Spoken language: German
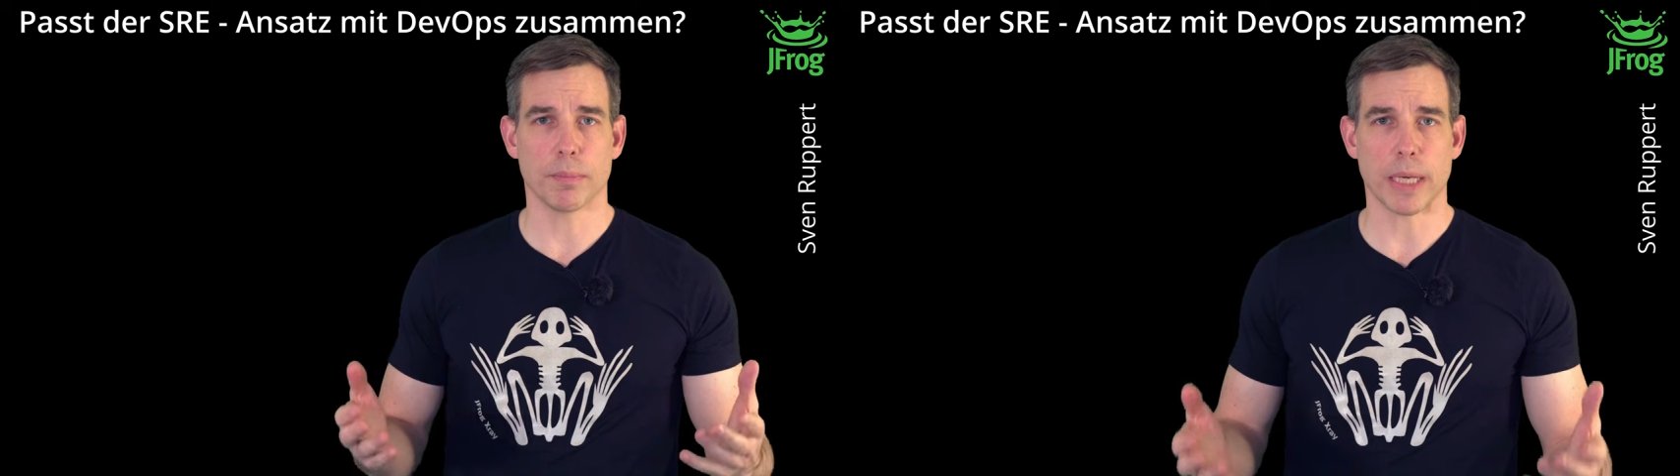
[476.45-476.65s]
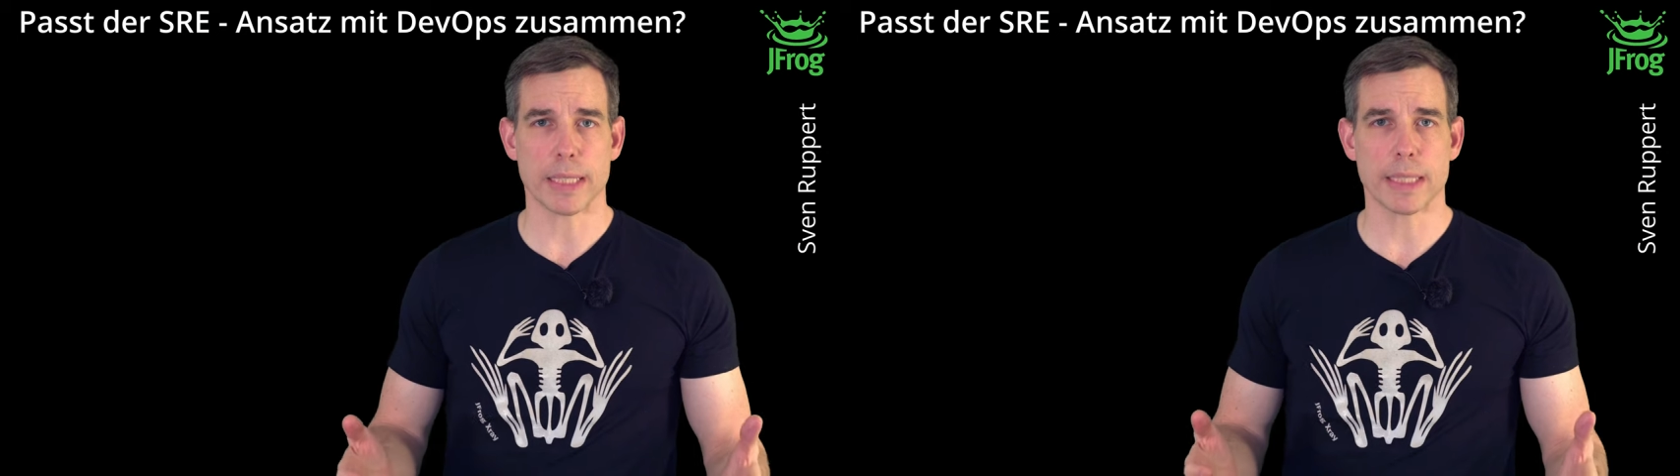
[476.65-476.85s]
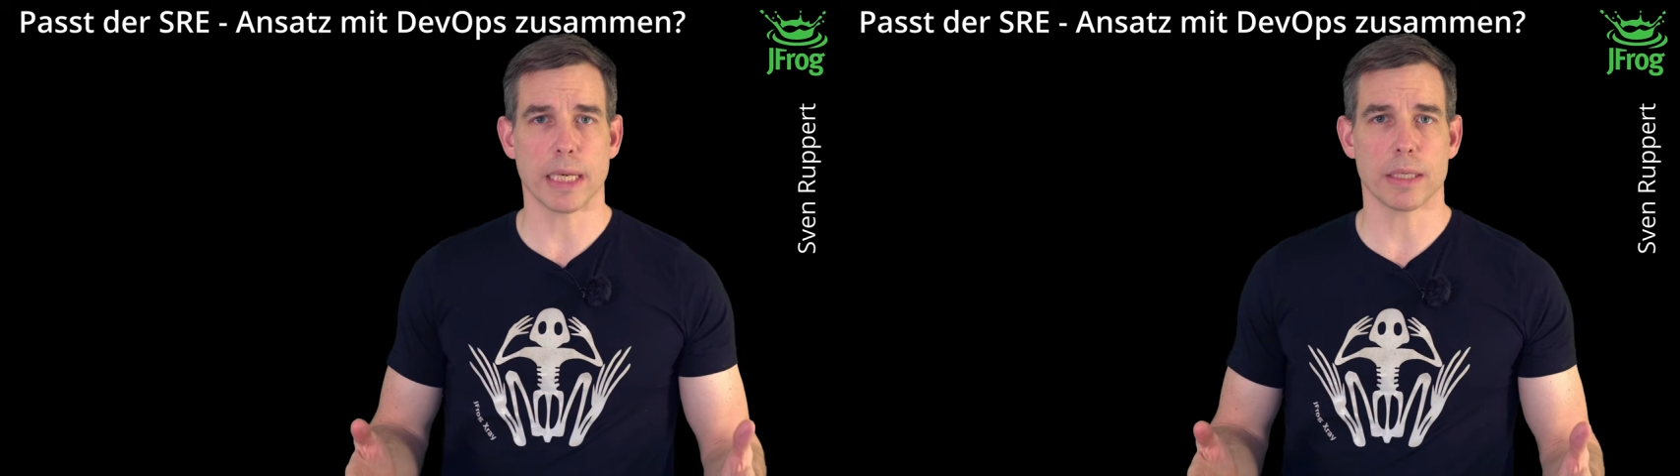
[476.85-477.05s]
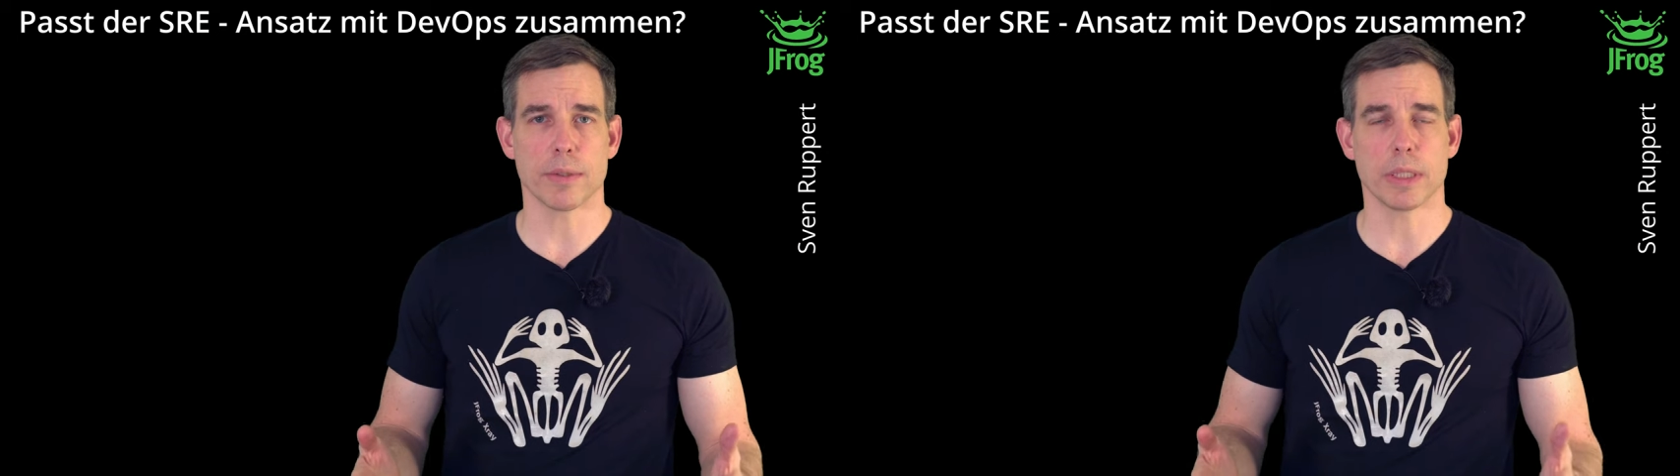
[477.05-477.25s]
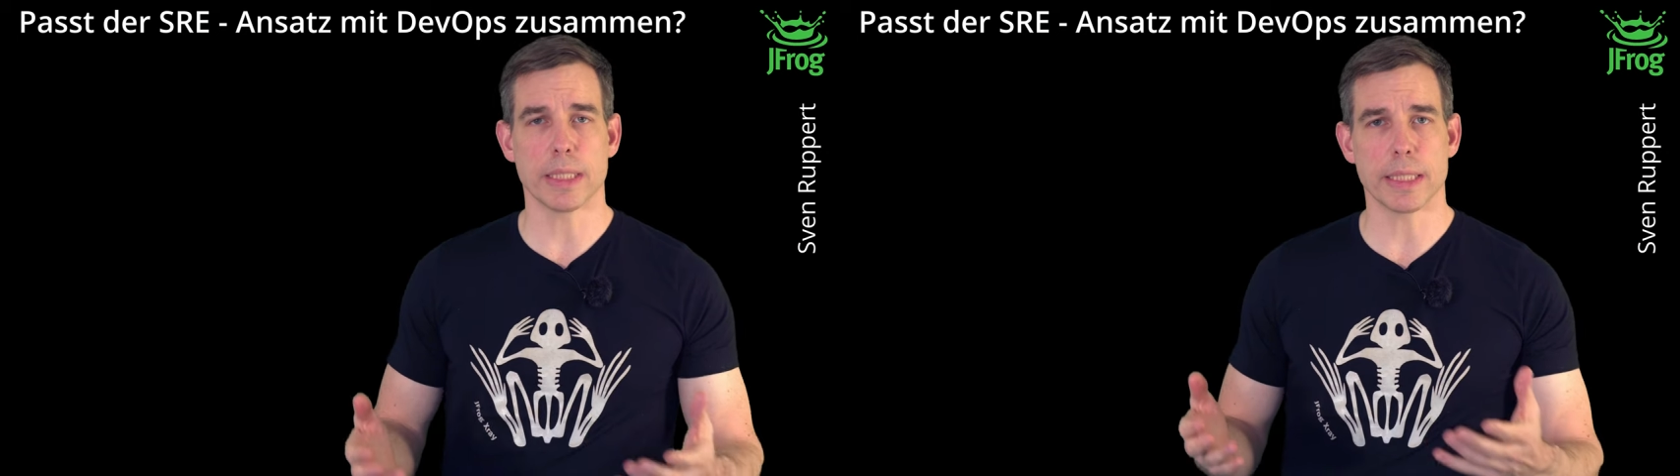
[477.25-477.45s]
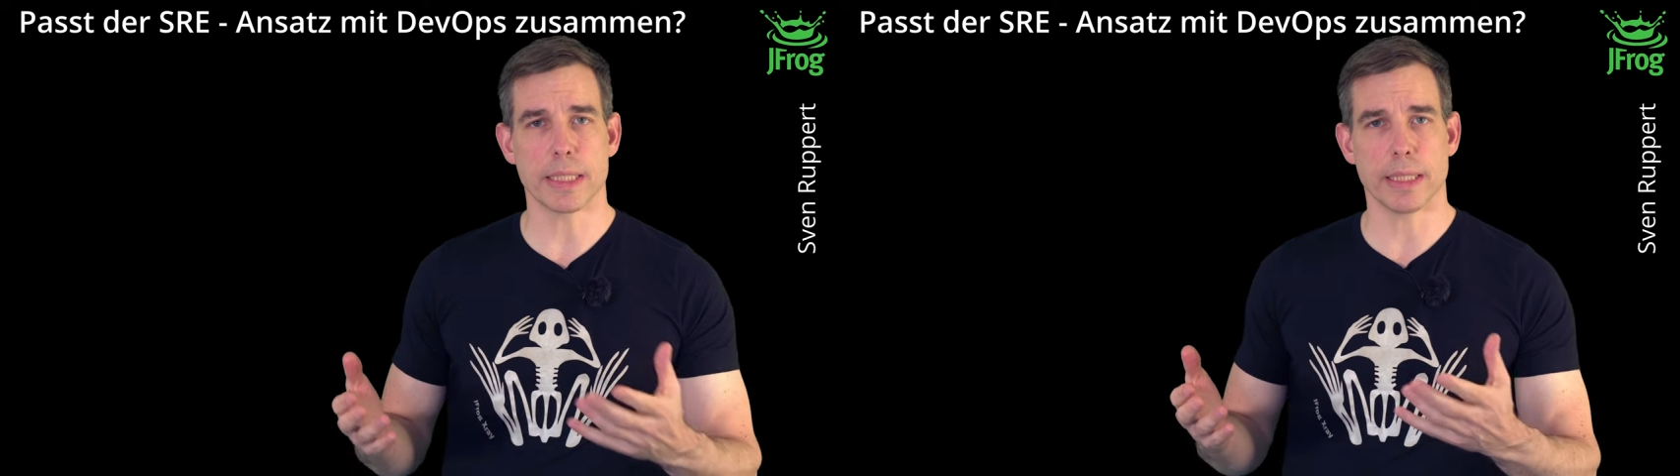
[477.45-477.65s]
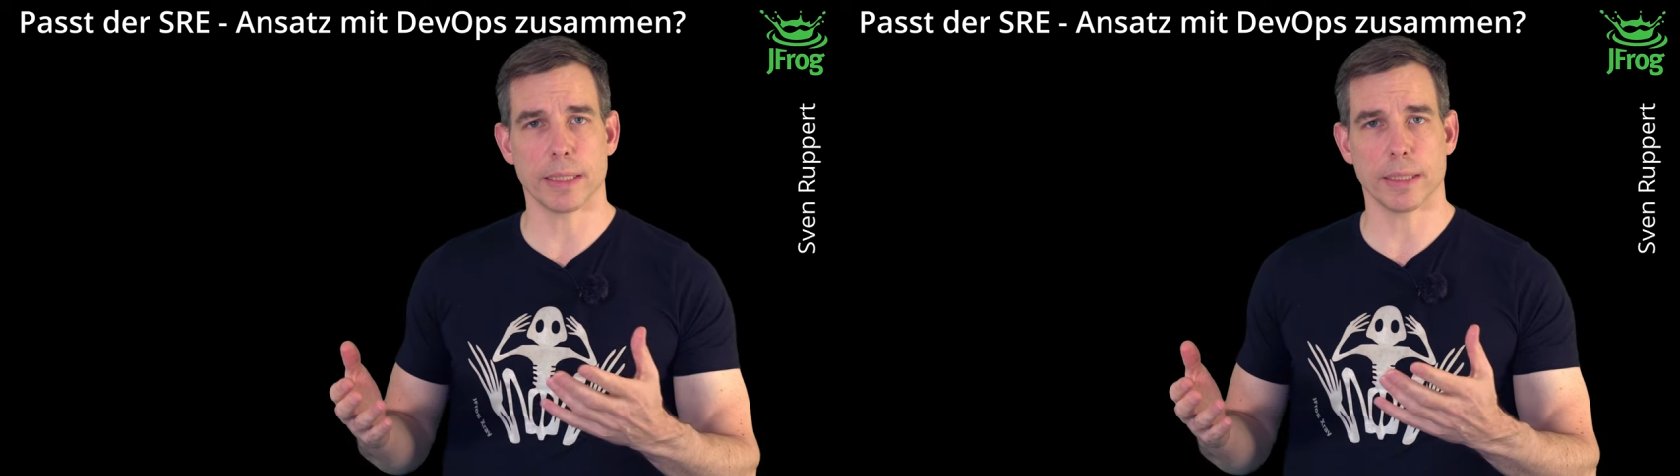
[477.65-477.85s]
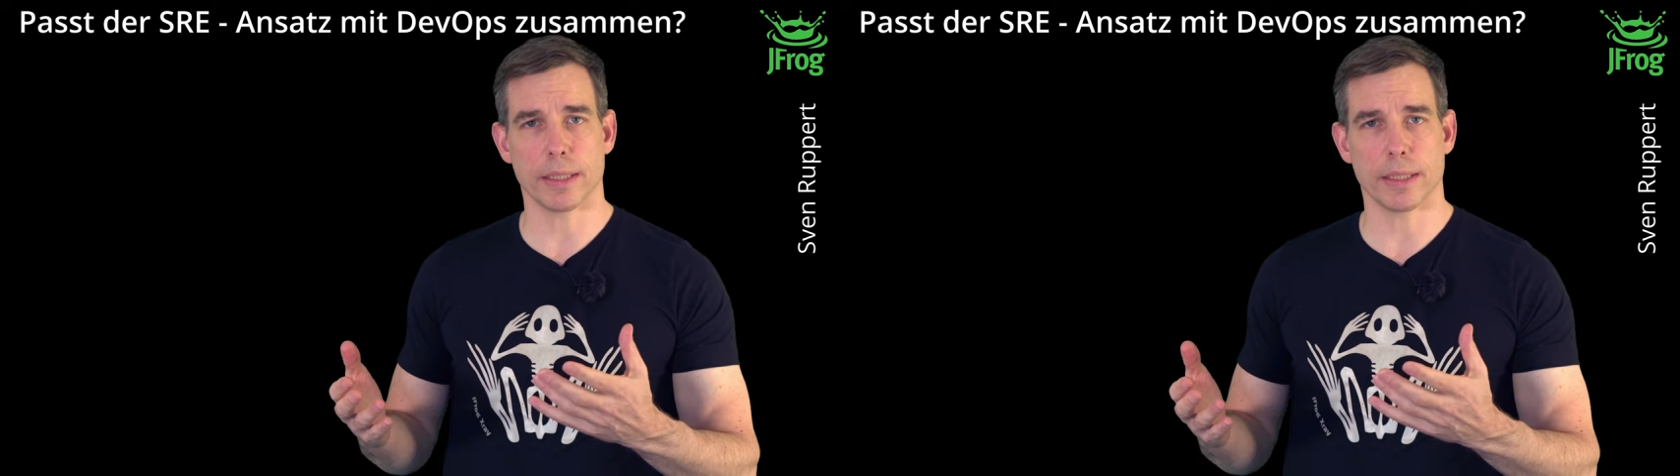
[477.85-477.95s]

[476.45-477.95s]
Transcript: passt also dieses